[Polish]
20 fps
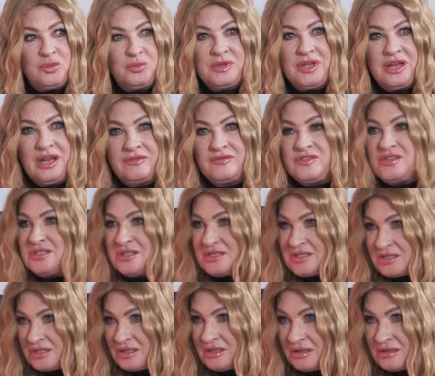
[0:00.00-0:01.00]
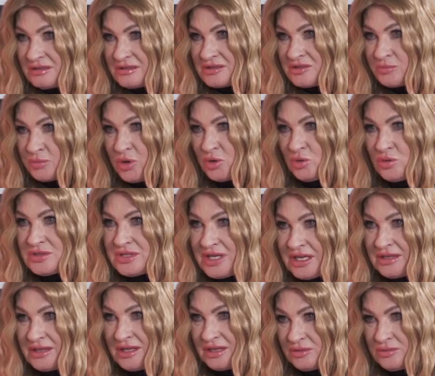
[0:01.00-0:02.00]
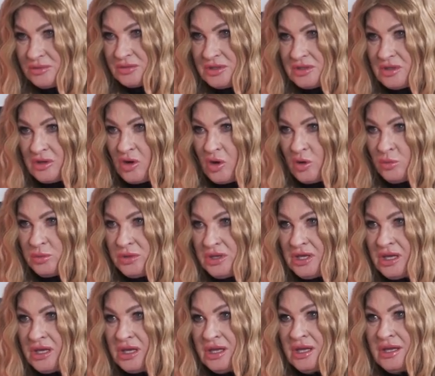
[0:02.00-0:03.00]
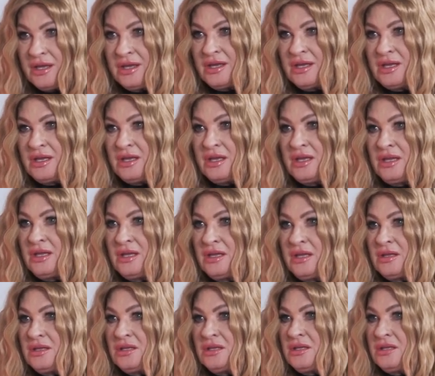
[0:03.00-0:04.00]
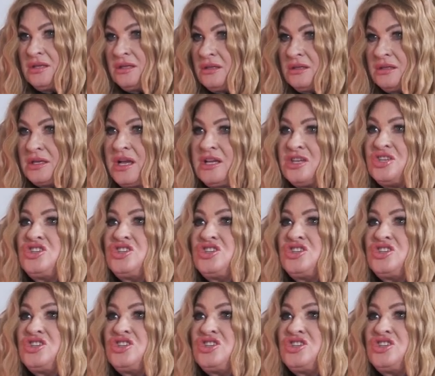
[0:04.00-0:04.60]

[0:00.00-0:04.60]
telewizji czy producenta, który to robi, e, jakiejś